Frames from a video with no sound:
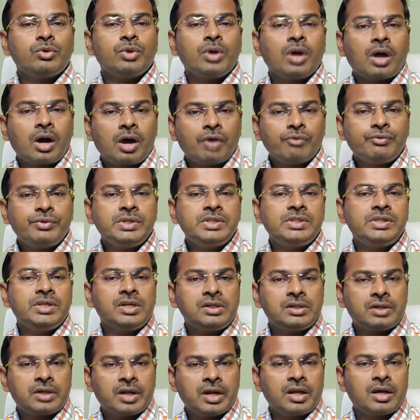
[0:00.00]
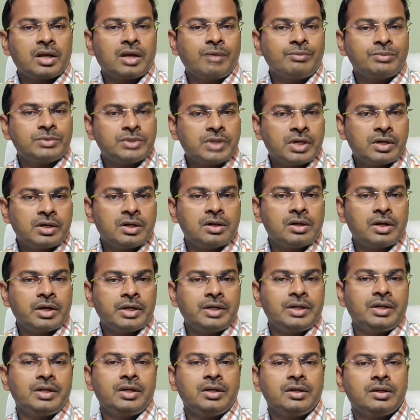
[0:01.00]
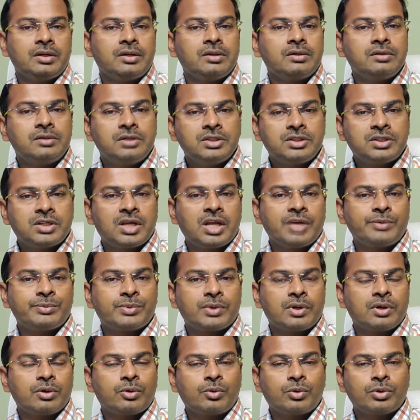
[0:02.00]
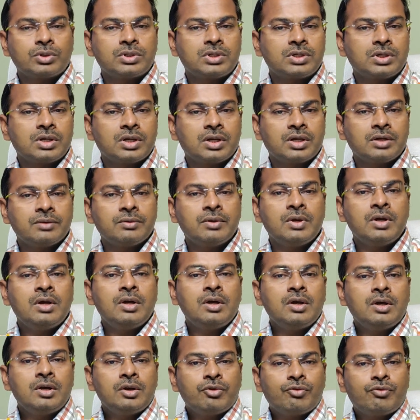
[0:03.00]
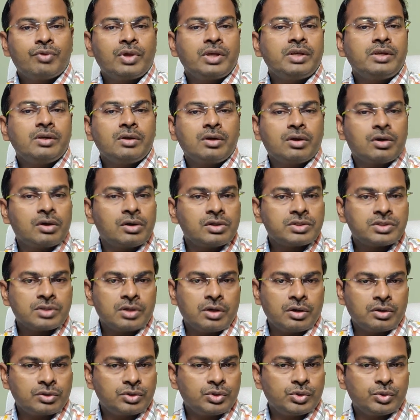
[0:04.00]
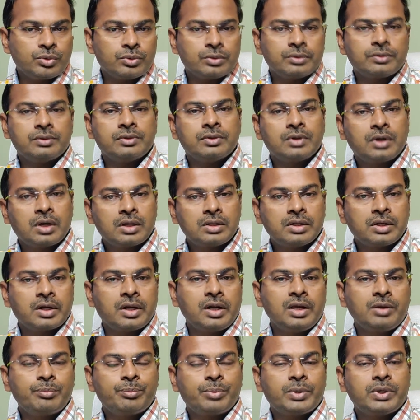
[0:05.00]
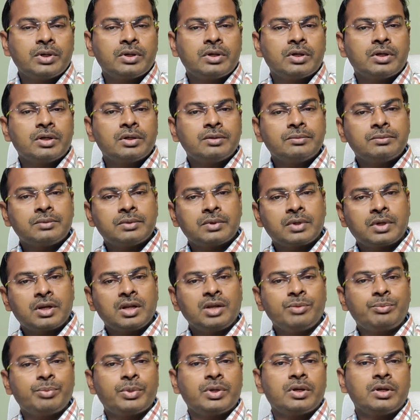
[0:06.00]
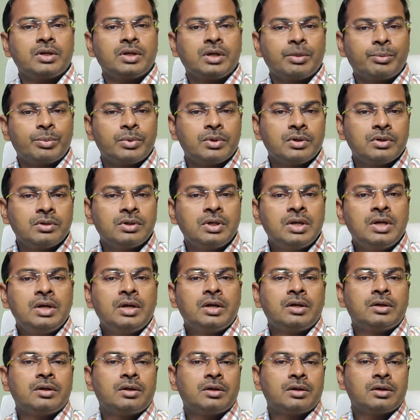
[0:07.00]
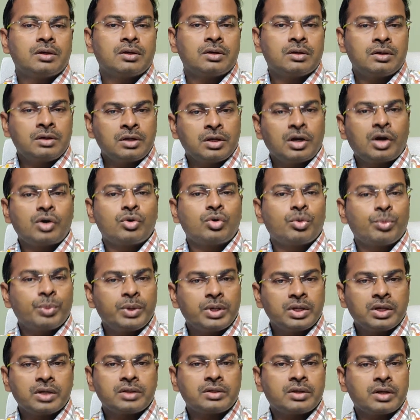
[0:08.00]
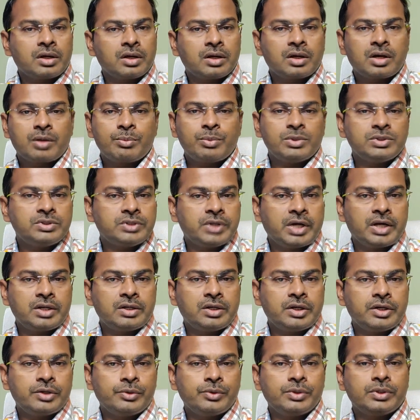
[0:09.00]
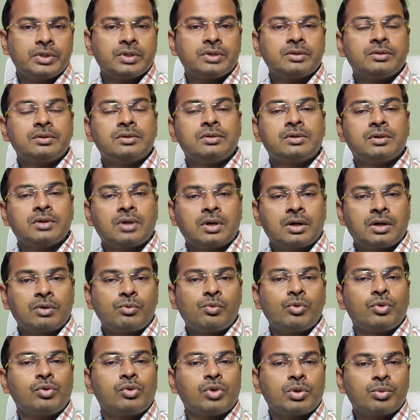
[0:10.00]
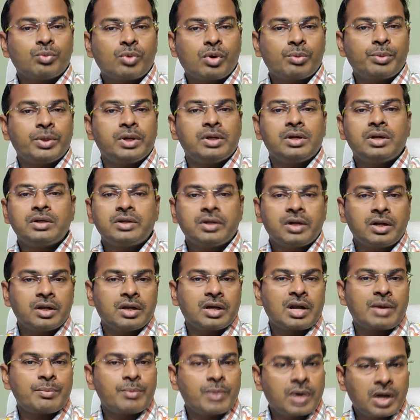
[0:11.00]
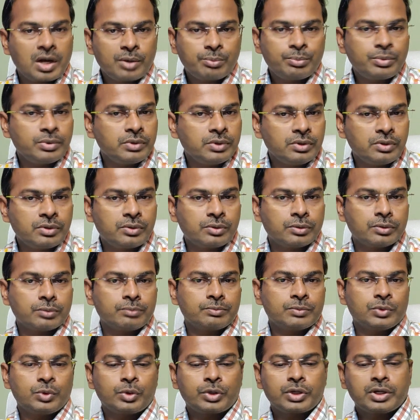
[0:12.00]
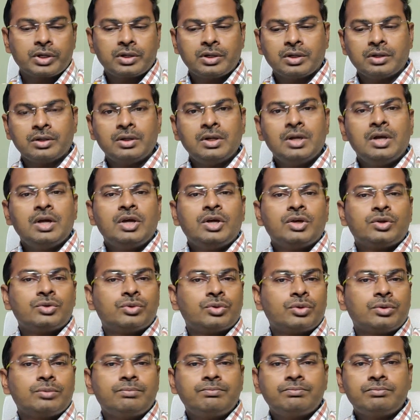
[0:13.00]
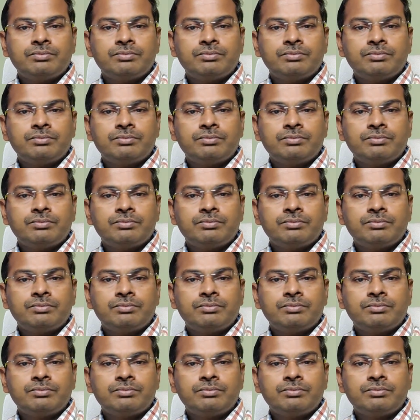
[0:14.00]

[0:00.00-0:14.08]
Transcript: என்னுடைய அஃபீஷியல் டெலகிராம் சேனல் ஐடி டிஸ்கிரிப்ஷனில் கொடுத்துருக்குறேன் ஃப்ளையிங் கால்ஸ் அர்ஜுன் அதை கிளிக் பண்ணுங்கள் கிளிக் பண்ணிங்க அப்படின்னா நீங்கள் ஆட்டோமேட்டிக்காக டெலகிராமில் ஜாயின்ட் ஆகிடுவீங்க உங்களுடைய மொபைலில் டெலகிராம் ஆப் இருக்கணும் ஓகேங்களா ஸோ